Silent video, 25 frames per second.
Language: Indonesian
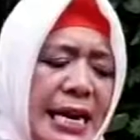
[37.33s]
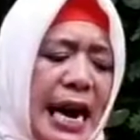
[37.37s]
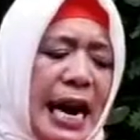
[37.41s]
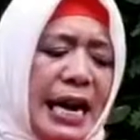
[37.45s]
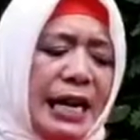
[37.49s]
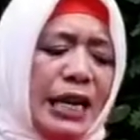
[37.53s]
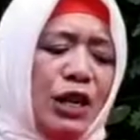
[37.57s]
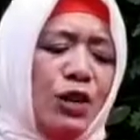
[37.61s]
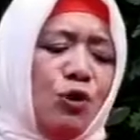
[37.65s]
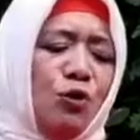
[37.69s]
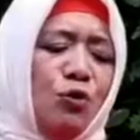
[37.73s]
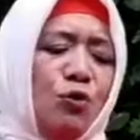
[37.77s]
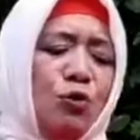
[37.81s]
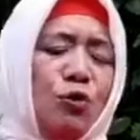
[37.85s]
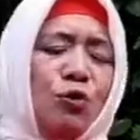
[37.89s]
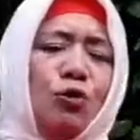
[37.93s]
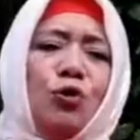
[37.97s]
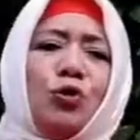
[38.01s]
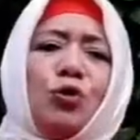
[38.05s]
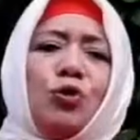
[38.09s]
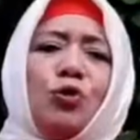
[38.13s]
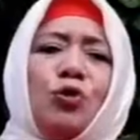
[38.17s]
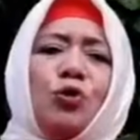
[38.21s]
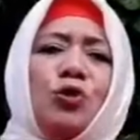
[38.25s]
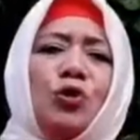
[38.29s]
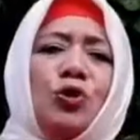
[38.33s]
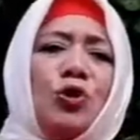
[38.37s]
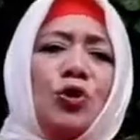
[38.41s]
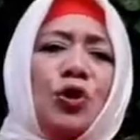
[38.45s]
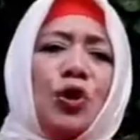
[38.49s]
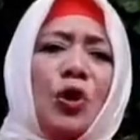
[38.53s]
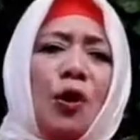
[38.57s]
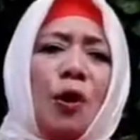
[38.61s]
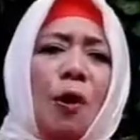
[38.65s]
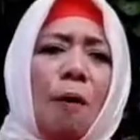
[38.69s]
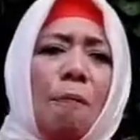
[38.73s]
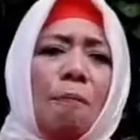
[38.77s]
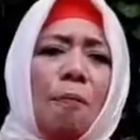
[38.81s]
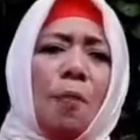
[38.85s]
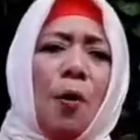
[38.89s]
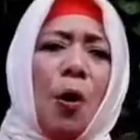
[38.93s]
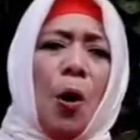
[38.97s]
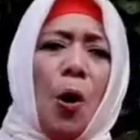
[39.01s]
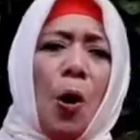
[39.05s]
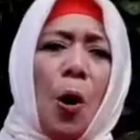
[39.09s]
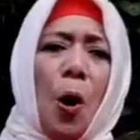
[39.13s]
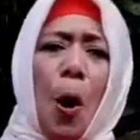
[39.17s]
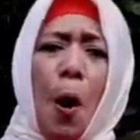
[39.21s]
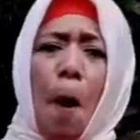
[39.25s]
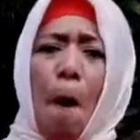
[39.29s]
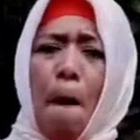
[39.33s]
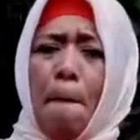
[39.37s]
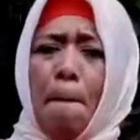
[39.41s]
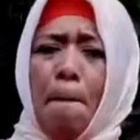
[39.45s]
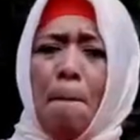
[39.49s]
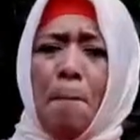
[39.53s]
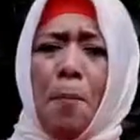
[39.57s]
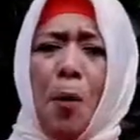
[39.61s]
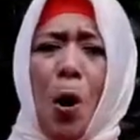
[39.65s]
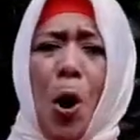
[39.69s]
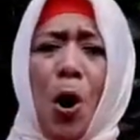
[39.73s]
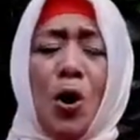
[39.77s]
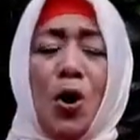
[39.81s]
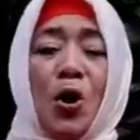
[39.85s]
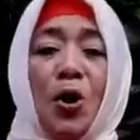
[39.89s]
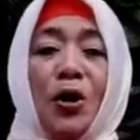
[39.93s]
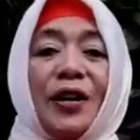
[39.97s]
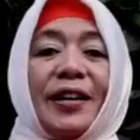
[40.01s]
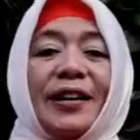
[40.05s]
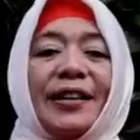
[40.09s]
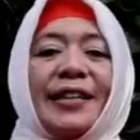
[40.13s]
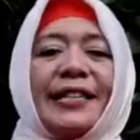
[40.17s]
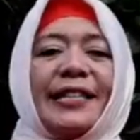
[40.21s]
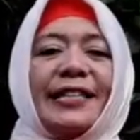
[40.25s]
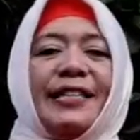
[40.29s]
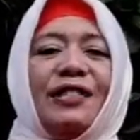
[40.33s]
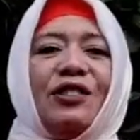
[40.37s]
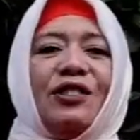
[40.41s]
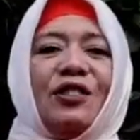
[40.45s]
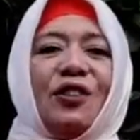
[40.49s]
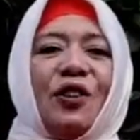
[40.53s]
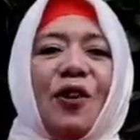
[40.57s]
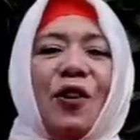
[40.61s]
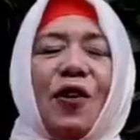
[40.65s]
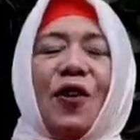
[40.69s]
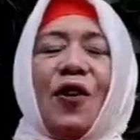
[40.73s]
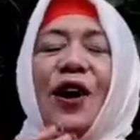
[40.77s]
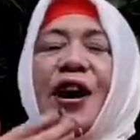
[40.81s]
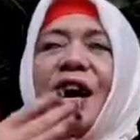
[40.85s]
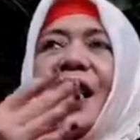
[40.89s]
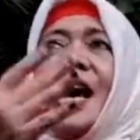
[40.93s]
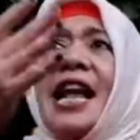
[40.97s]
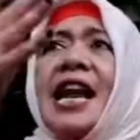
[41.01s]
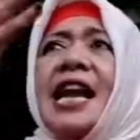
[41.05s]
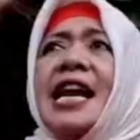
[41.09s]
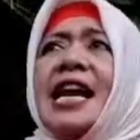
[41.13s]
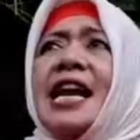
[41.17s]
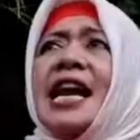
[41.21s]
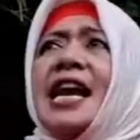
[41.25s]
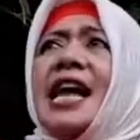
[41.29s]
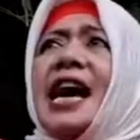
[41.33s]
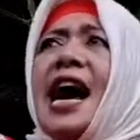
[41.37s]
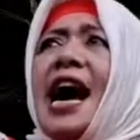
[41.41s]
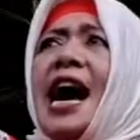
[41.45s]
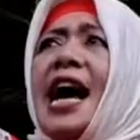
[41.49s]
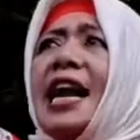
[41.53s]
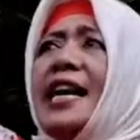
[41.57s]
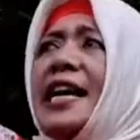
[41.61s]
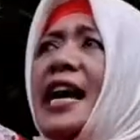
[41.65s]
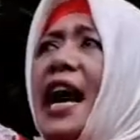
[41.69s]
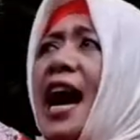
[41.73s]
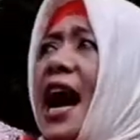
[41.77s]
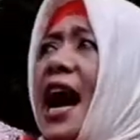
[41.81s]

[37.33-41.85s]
Dari dusun Jelopo, Pondok Rejo, nan